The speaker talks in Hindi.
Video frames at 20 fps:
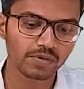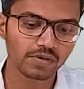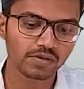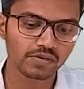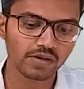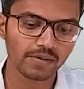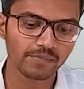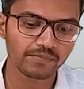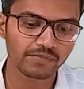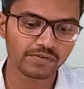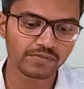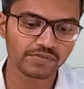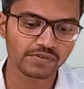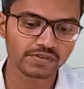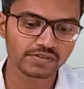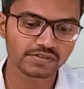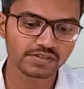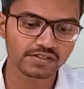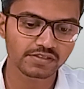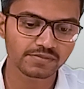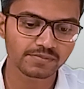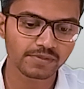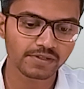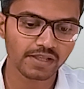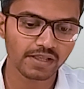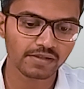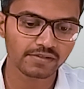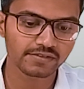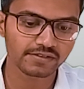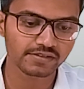पर आप प्रिफ्रेंसेस में
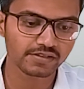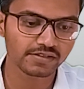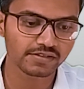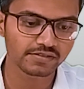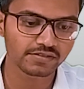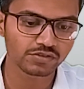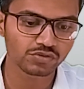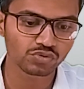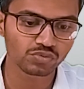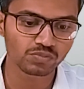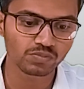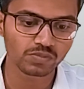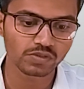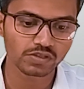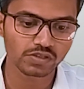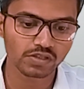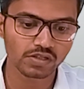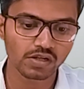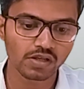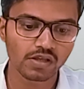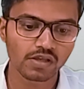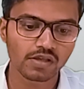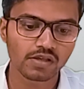डाल सकते हैं जैसे शुभमन गिल